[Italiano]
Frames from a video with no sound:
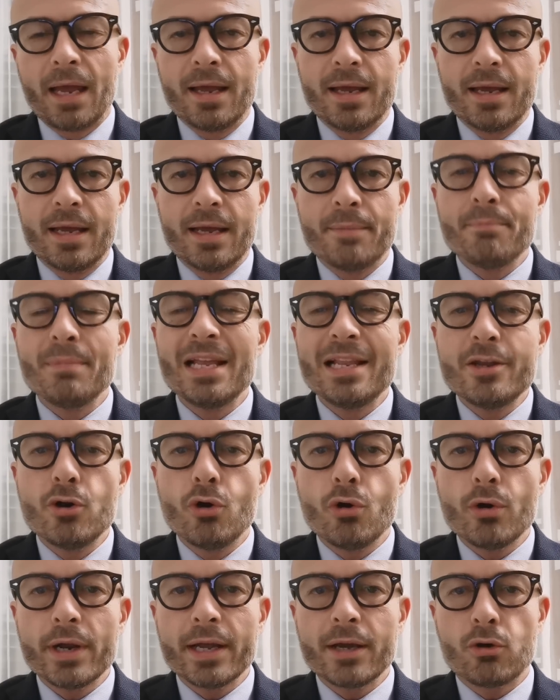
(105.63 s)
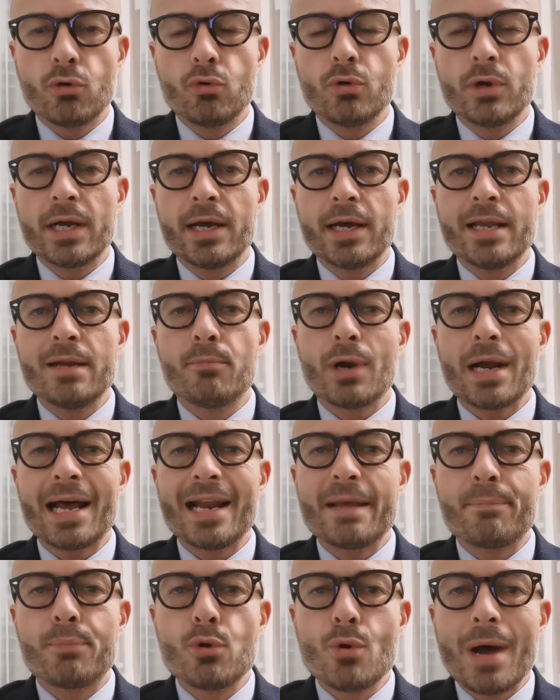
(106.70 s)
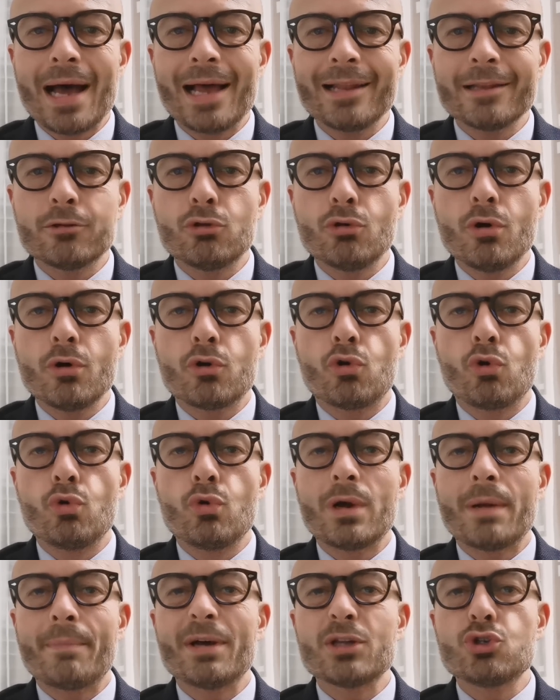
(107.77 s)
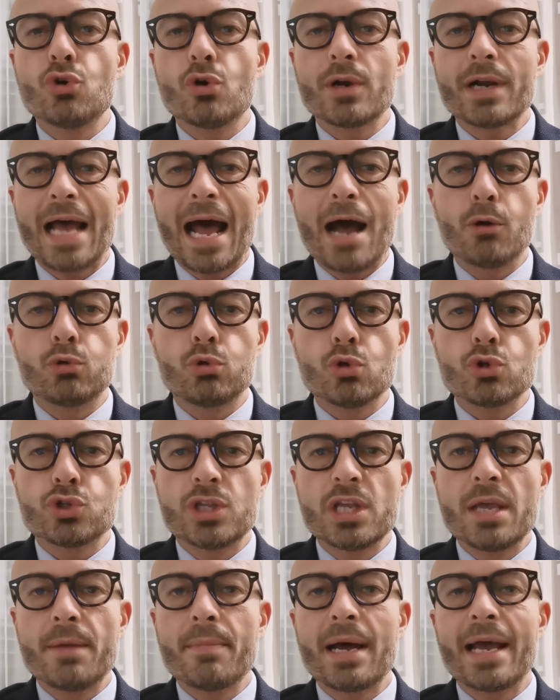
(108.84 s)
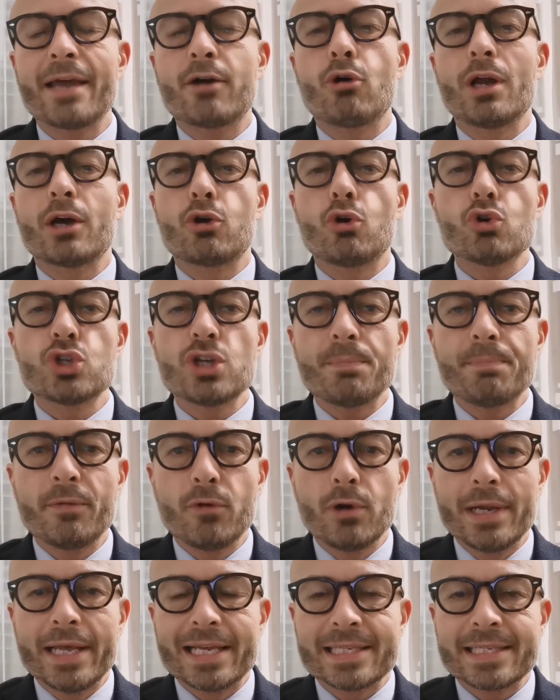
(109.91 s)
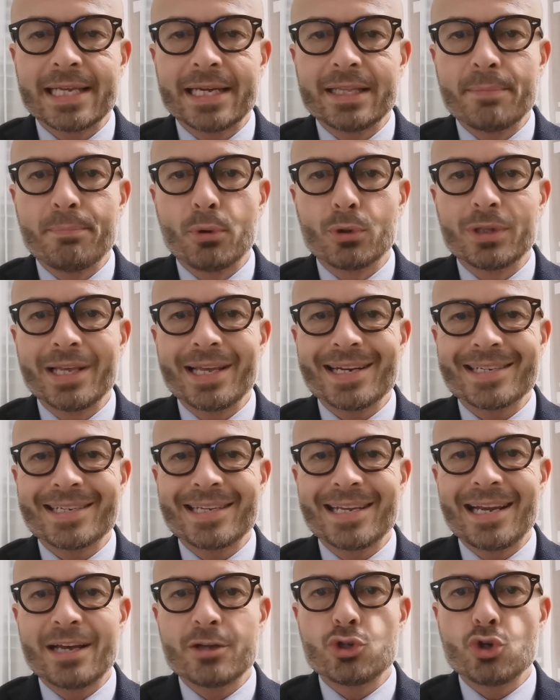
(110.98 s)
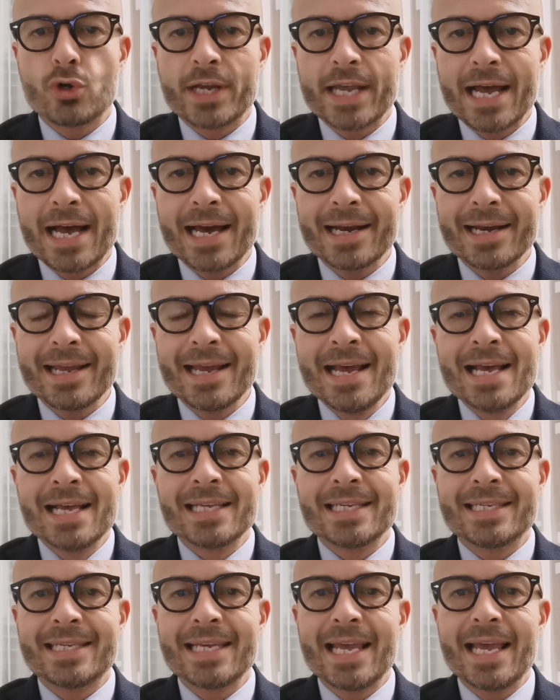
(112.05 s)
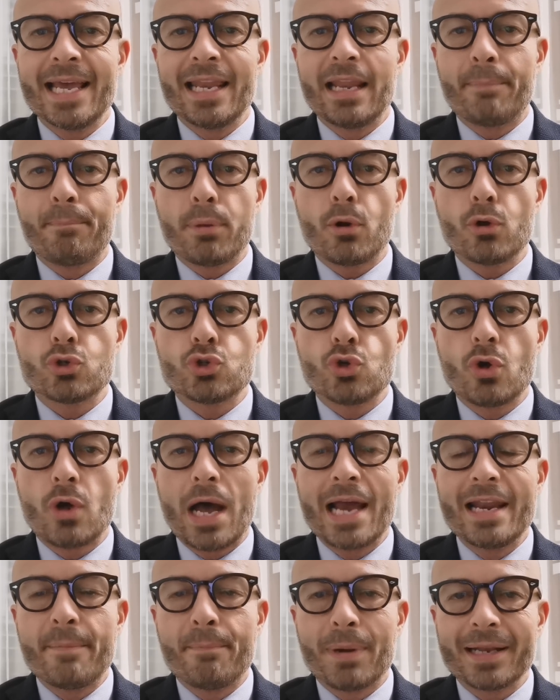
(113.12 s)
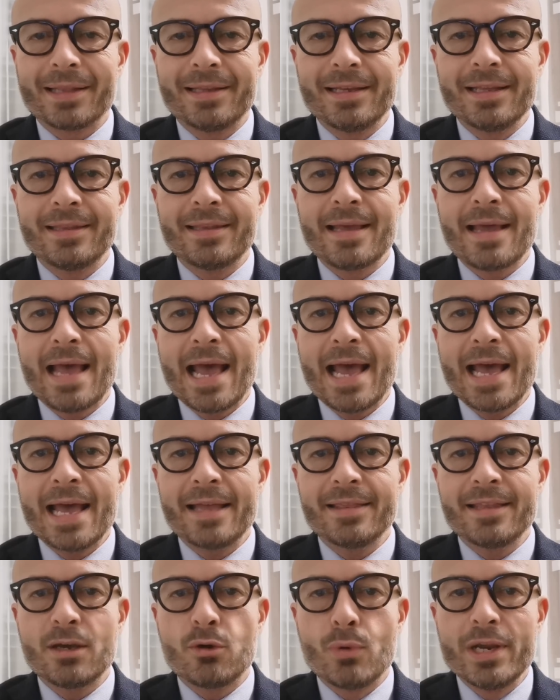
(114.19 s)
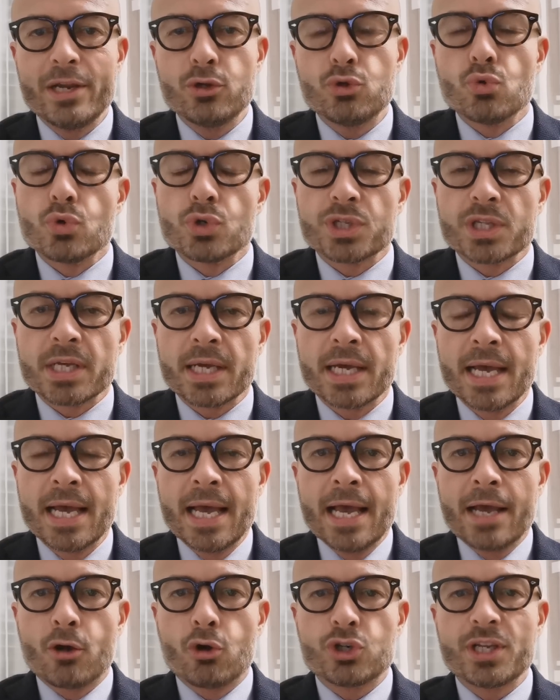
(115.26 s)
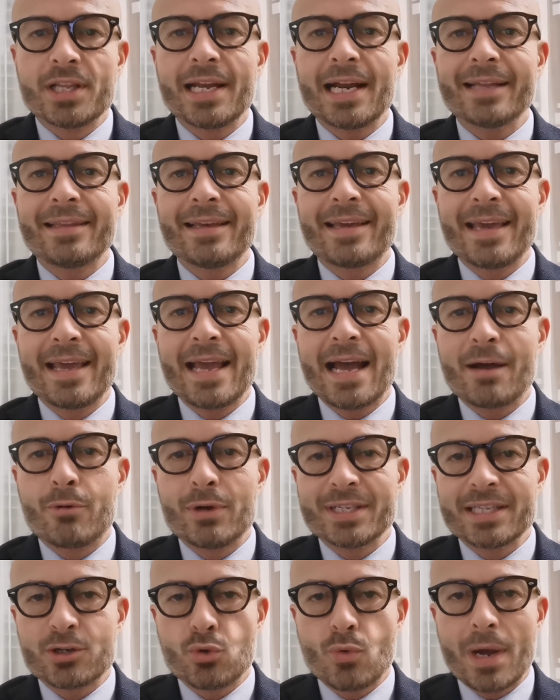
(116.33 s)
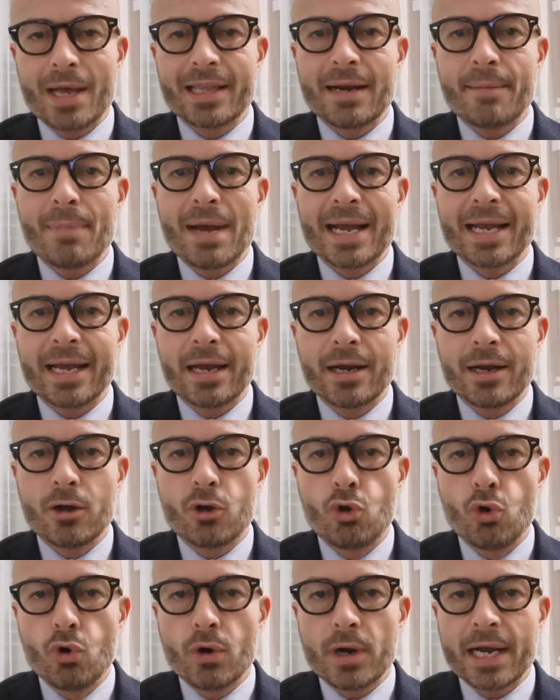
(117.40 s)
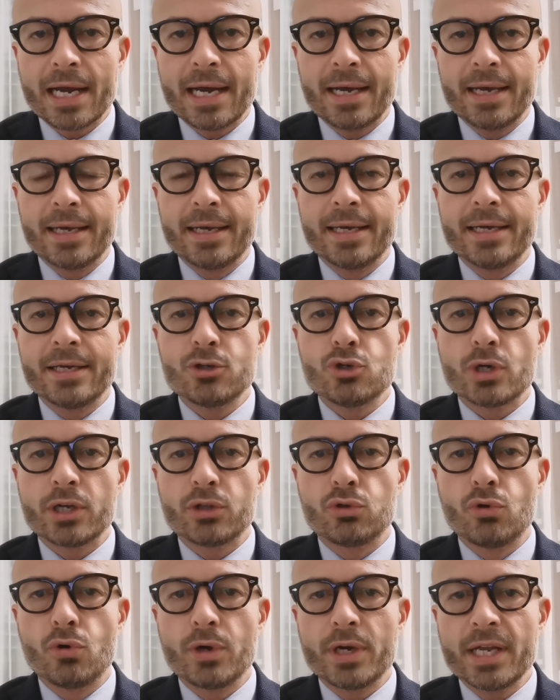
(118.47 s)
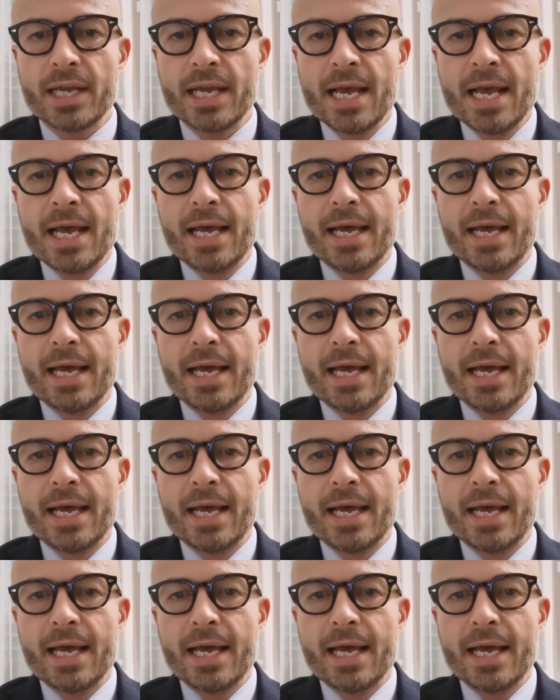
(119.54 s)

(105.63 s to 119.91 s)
eh, migliore, con un, il morale più alto, con una maggior autostima e con la consapevolezza di potersela giocare se l'approccio alle partite è è di quelli giusti. Considerate che a questa squadra mancano ancora eh, giocatori